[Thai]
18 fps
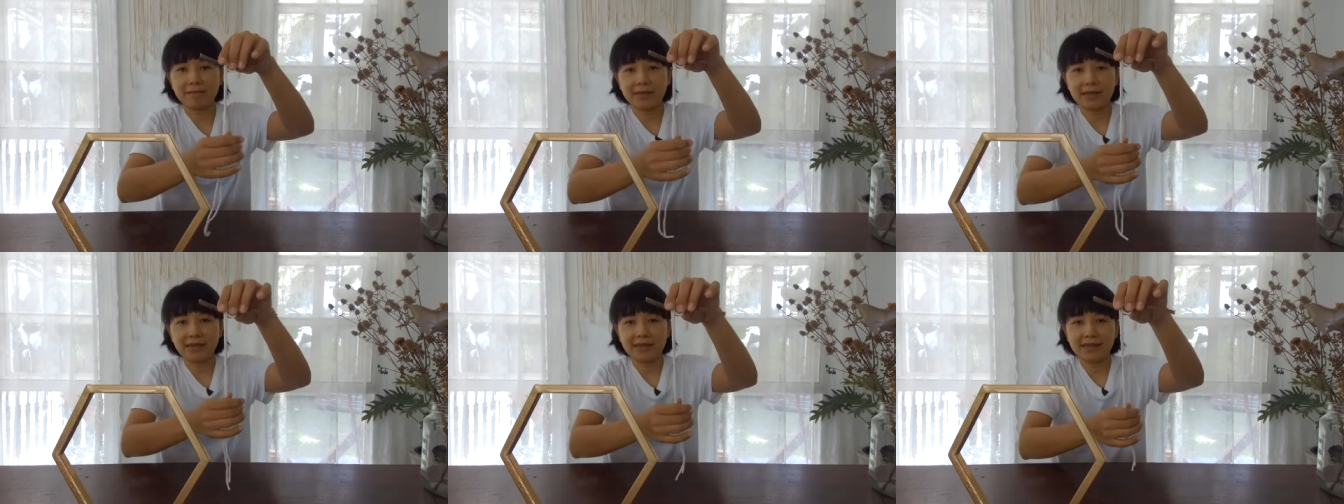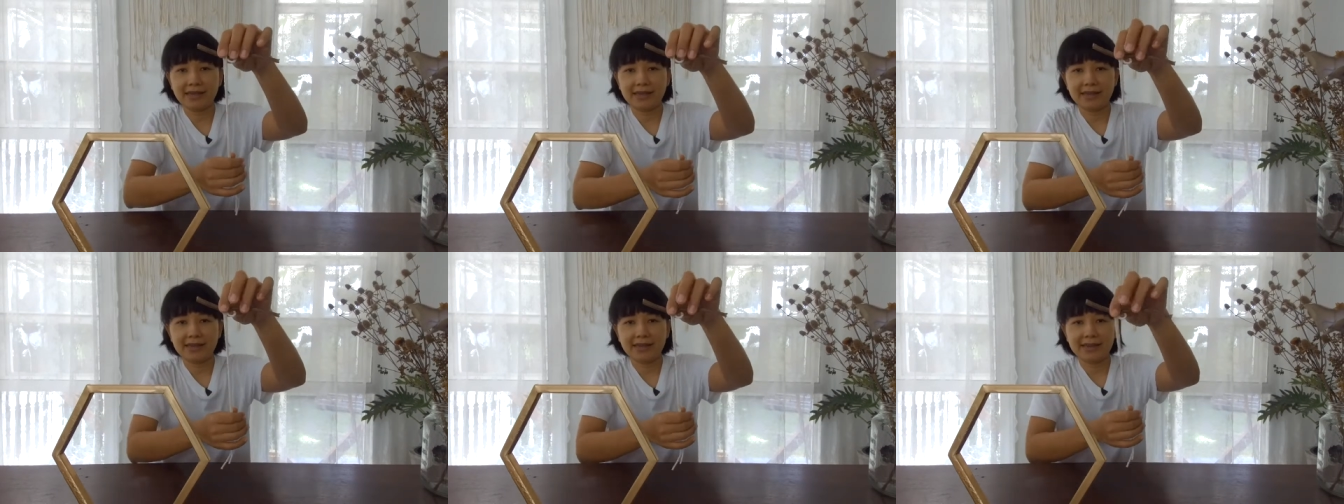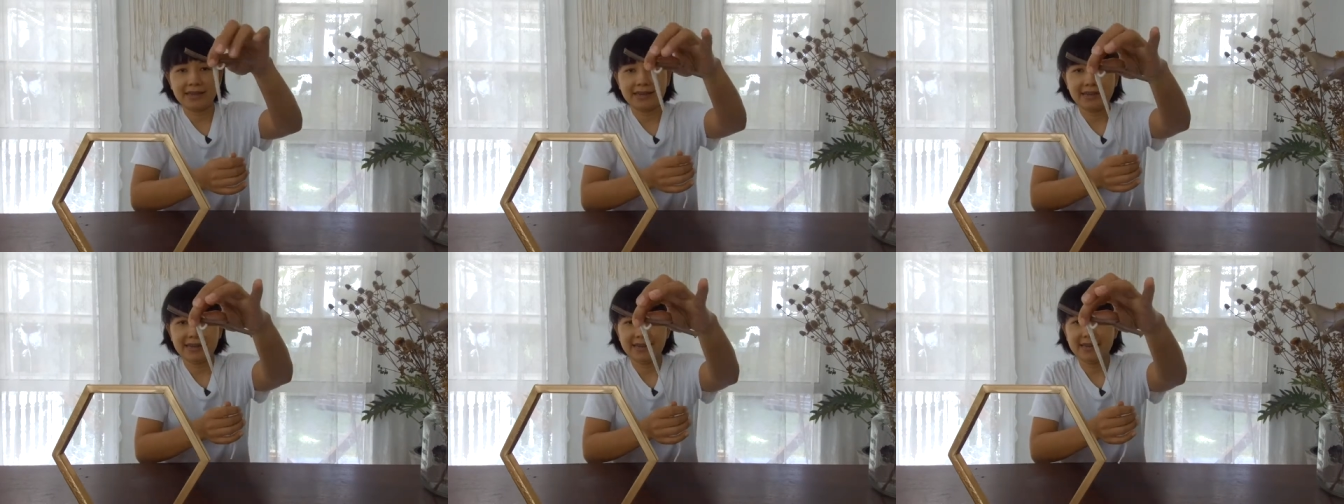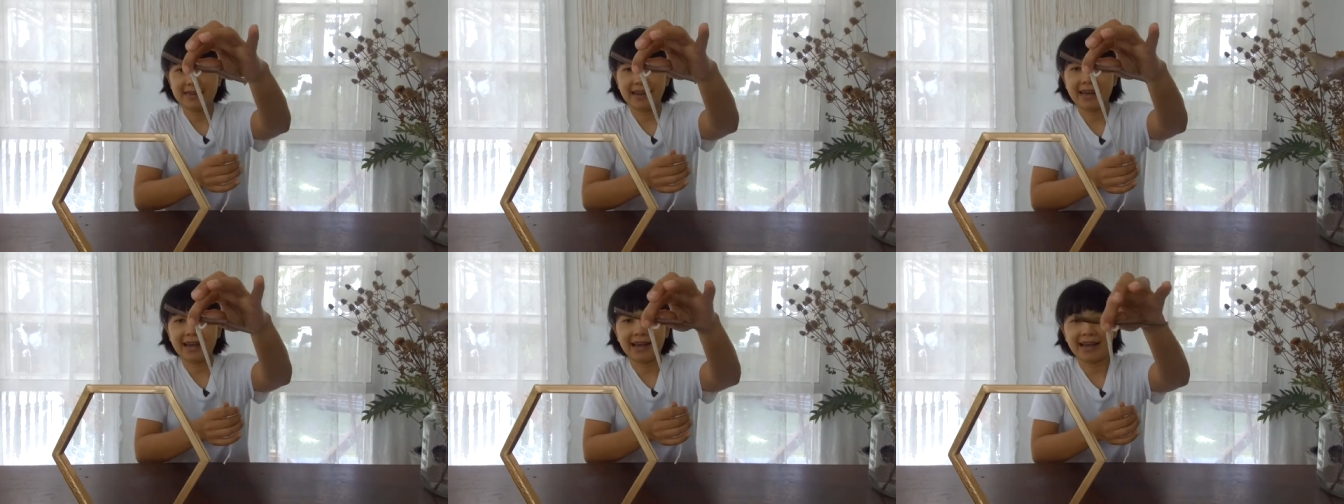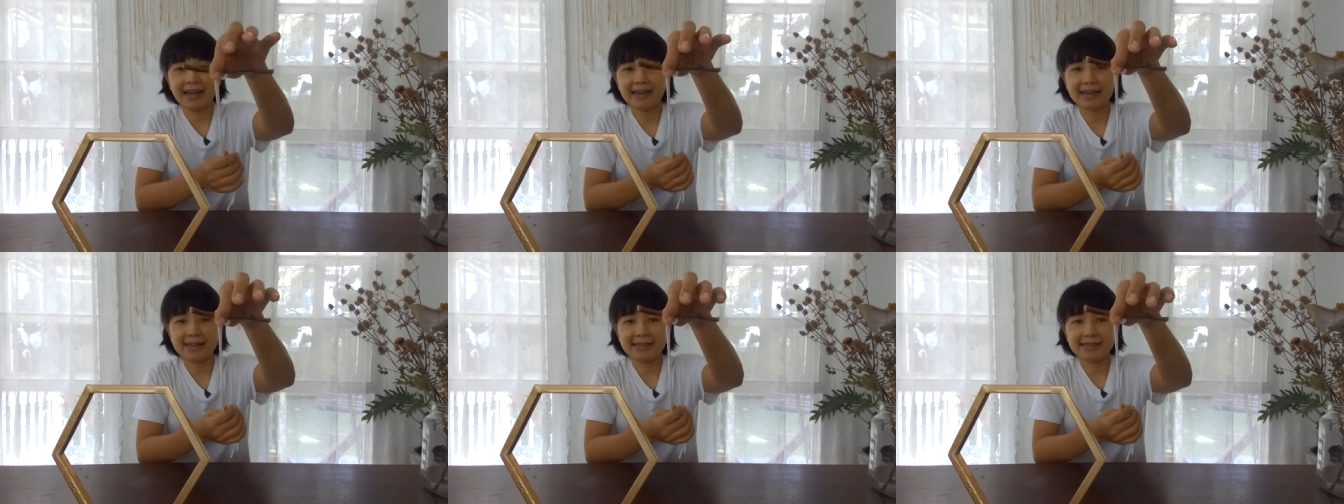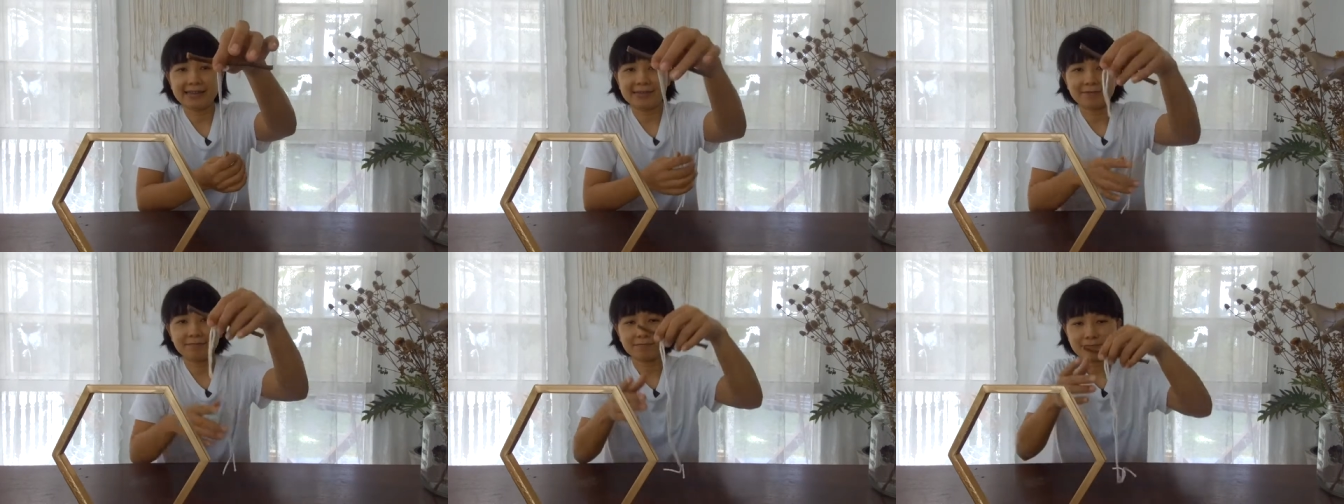บนี้นะคะ
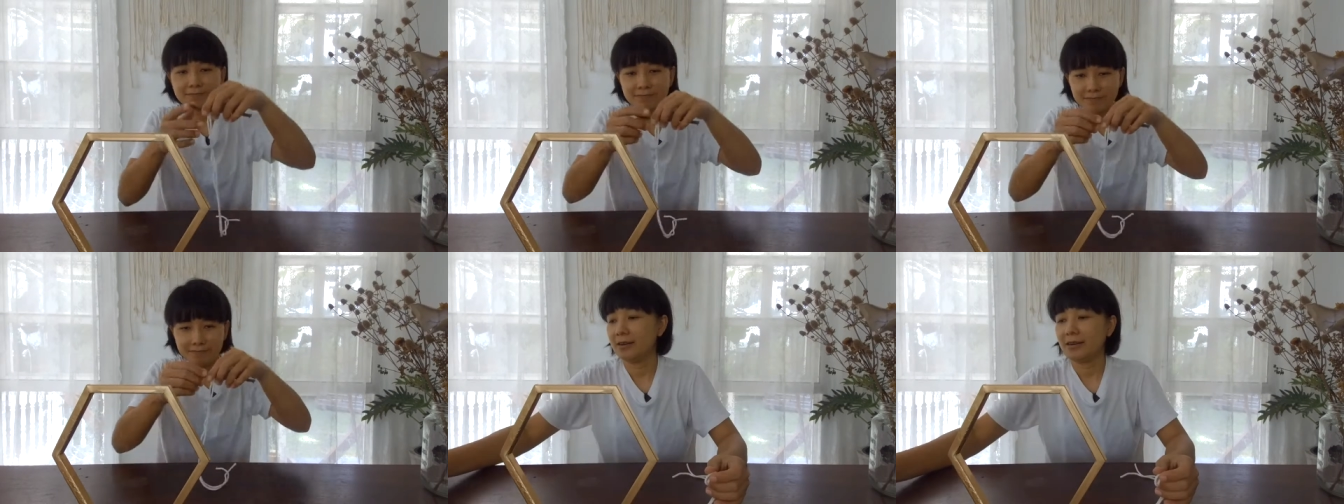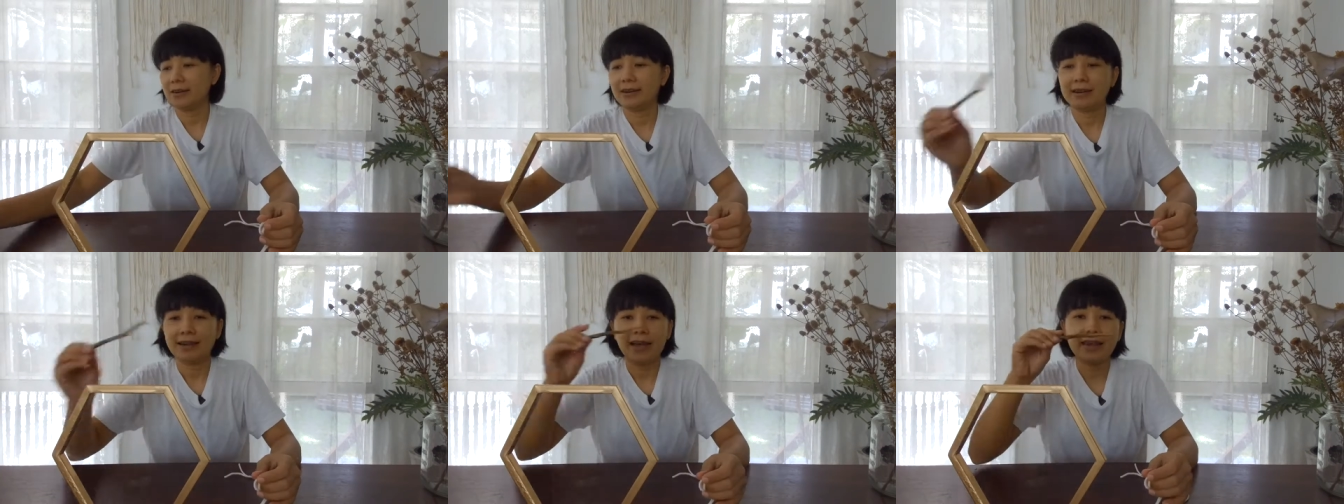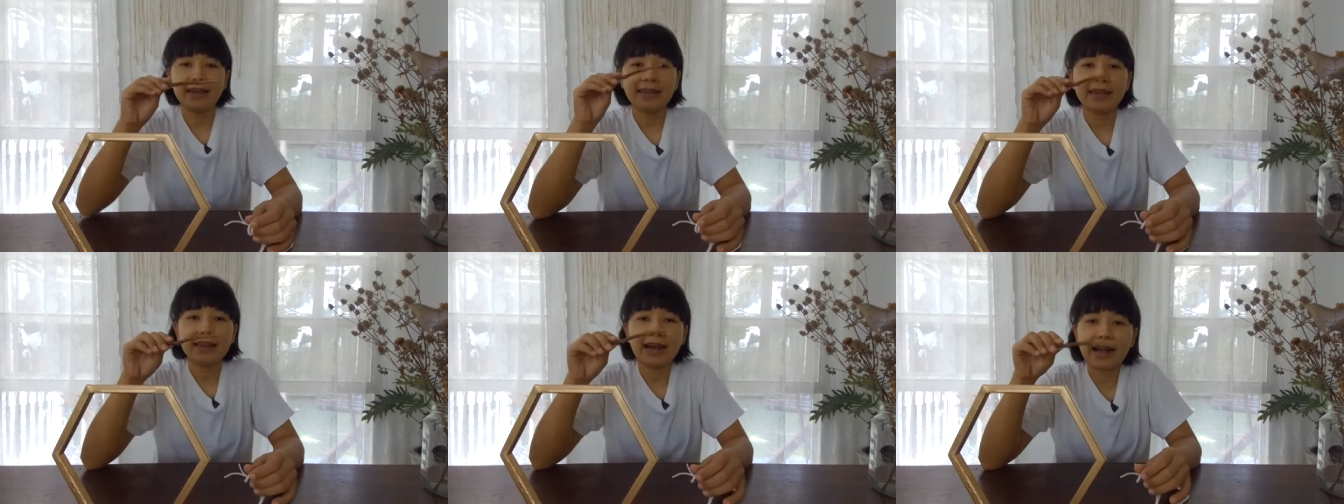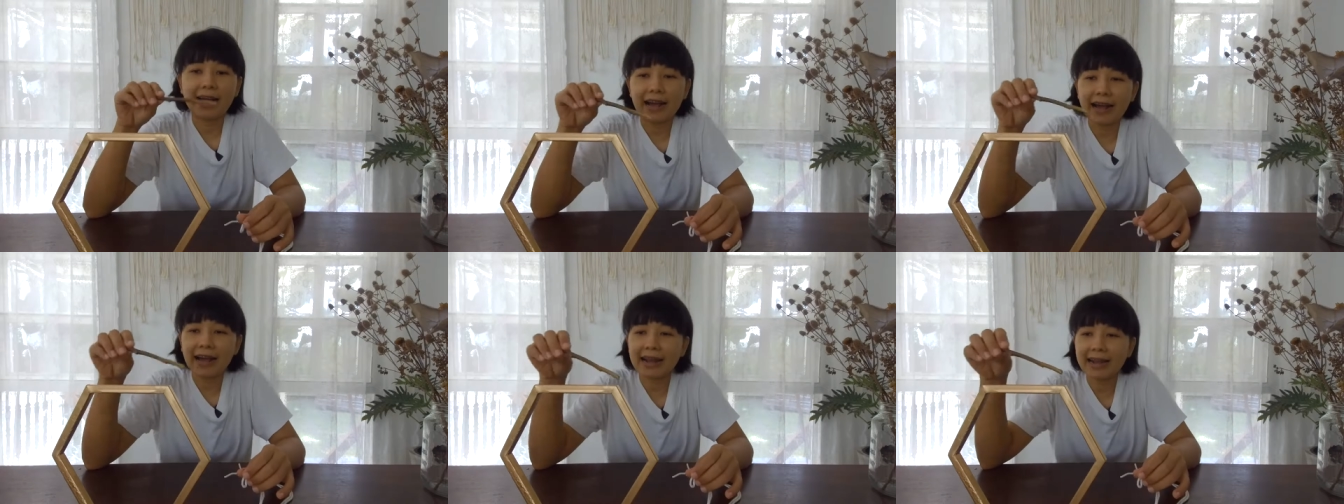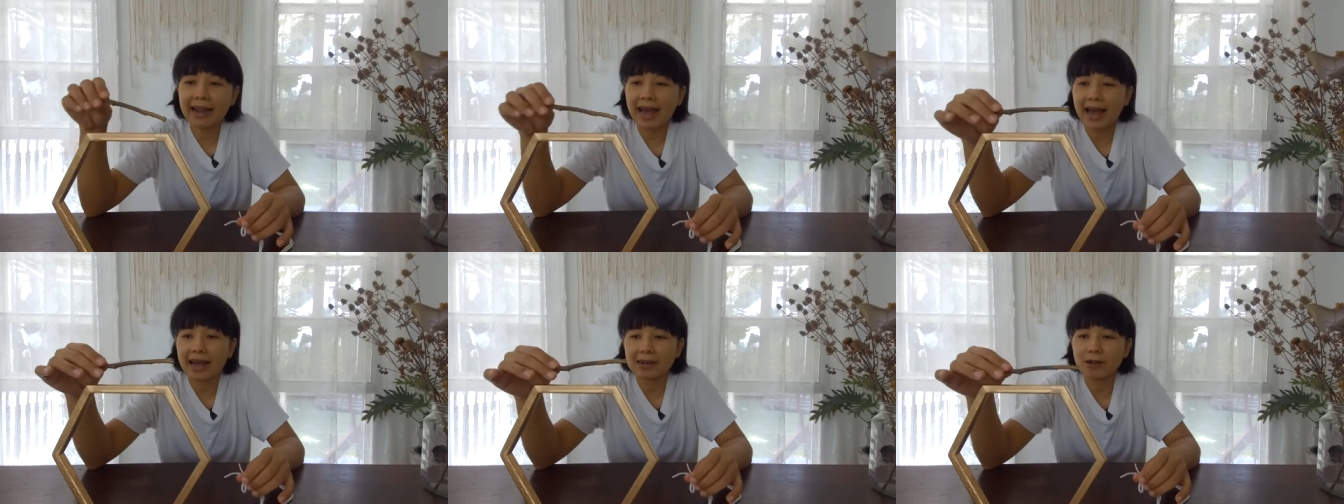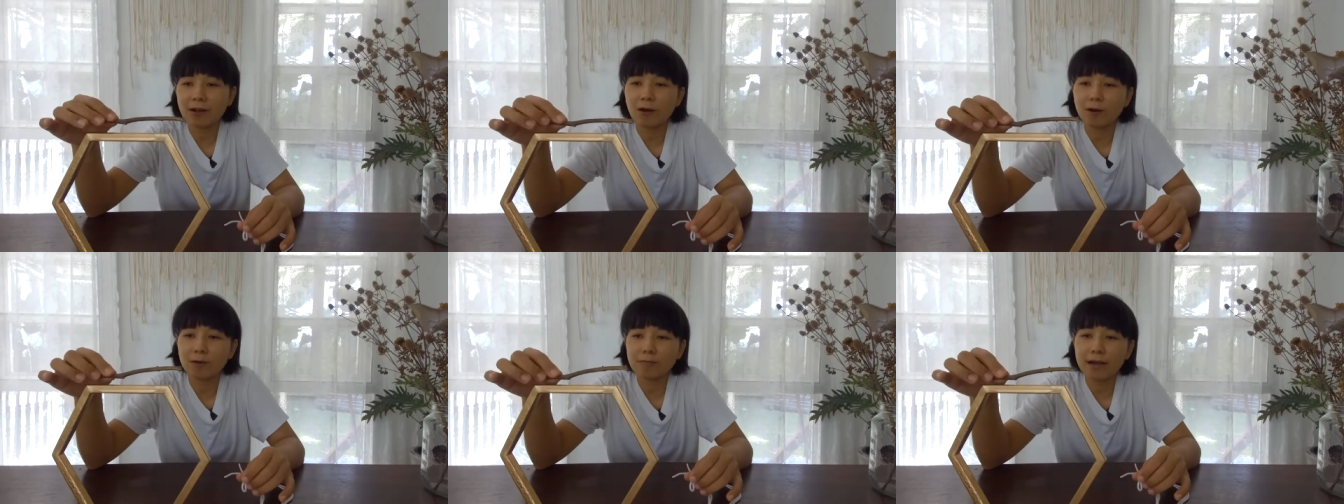อันนี้นะคะขนาด
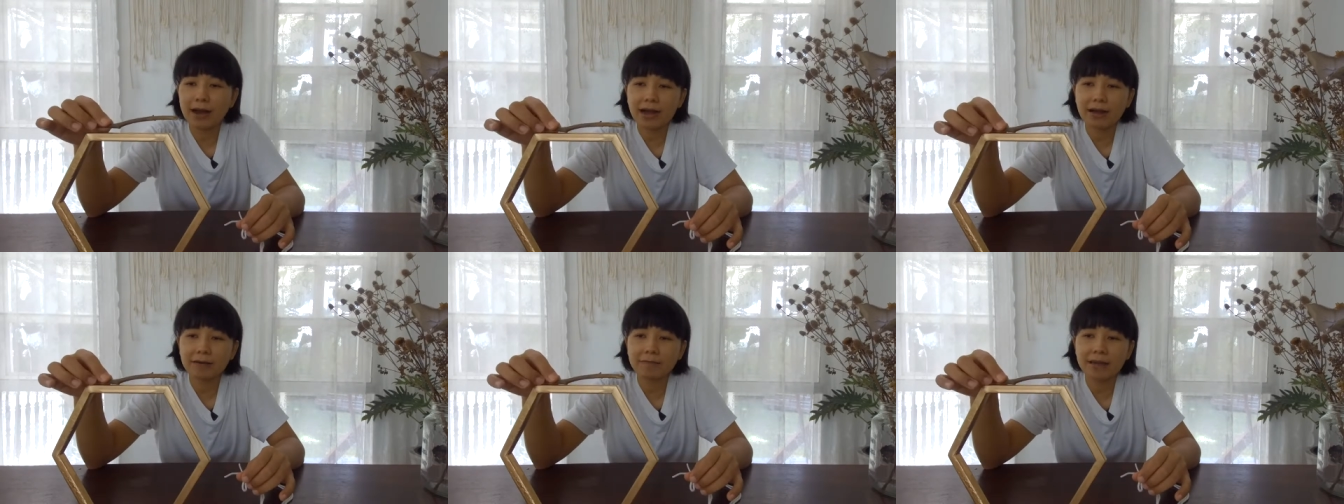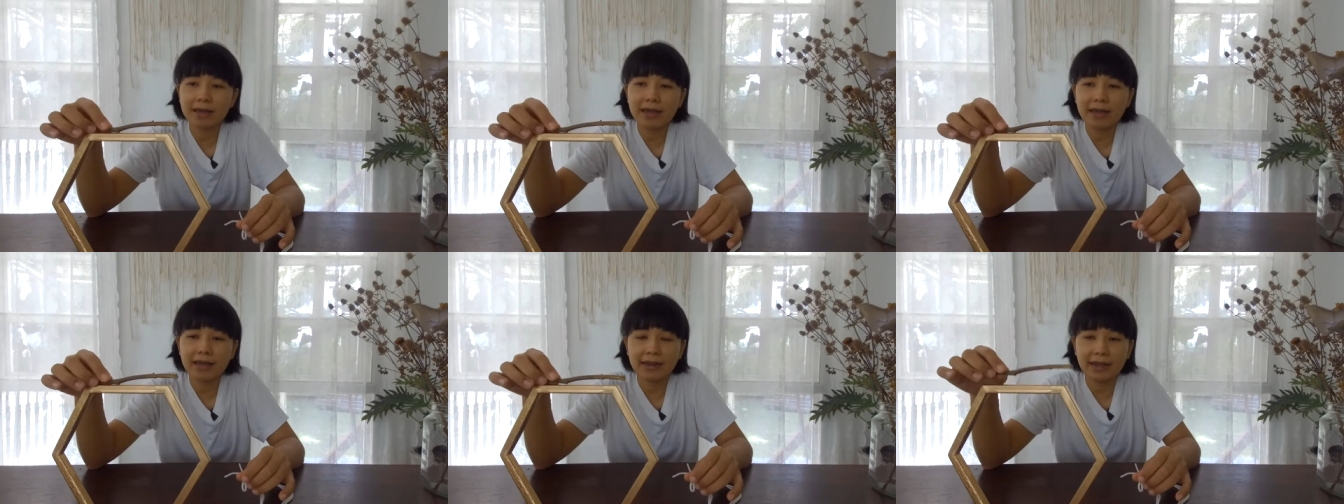ของมาคาเม่